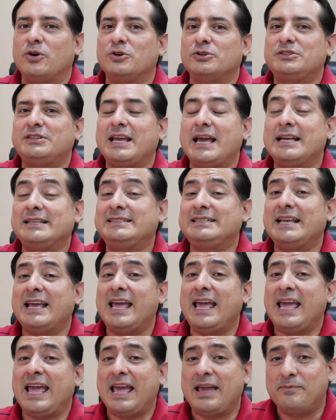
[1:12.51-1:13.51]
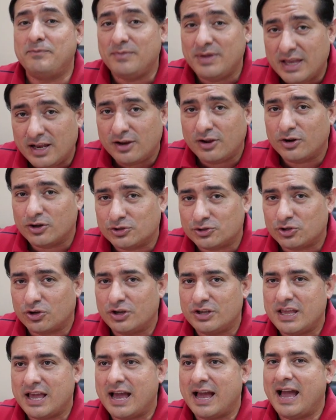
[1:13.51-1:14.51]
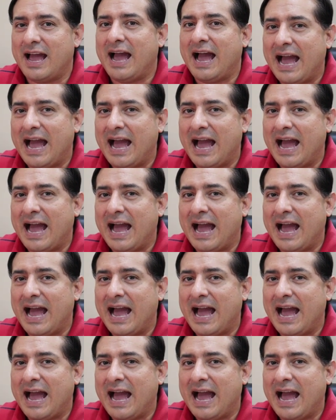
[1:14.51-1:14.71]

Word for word: O sea, se hace Emilio Lozoya.